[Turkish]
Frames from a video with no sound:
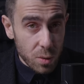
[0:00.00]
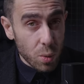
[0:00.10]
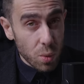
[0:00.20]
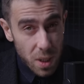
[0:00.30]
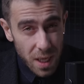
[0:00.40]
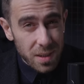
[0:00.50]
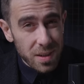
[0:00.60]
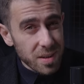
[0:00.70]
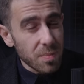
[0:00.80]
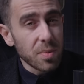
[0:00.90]

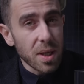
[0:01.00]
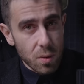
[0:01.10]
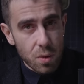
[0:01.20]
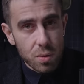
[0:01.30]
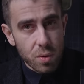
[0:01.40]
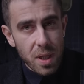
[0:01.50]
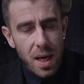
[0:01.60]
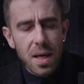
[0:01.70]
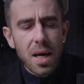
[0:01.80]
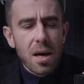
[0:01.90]
kullandığı tipte
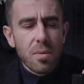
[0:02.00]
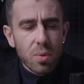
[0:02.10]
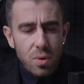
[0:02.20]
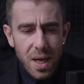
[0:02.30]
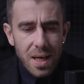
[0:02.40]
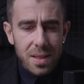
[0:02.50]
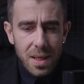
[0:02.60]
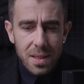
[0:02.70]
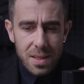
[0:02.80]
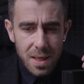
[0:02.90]
gözlükler. Bunlar
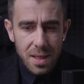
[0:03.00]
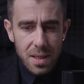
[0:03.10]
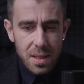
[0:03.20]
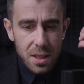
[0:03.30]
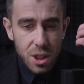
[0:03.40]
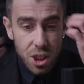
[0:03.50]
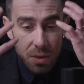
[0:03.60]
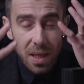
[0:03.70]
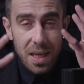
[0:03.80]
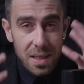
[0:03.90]
da direkt
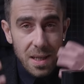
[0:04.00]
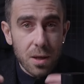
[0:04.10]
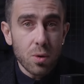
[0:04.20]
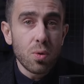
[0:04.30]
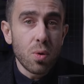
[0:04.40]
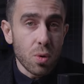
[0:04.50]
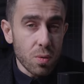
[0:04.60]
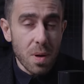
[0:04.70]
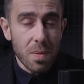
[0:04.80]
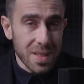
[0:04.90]
ışımalardan
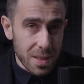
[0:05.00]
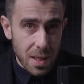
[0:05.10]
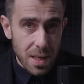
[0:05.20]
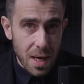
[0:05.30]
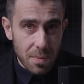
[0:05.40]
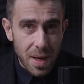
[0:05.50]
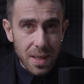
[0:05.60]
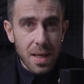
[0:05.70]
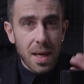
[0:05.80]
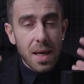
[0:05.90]
korumamasına
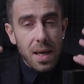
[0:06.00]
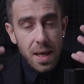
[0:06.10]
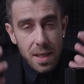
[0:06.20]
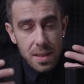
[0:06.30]
rağmen en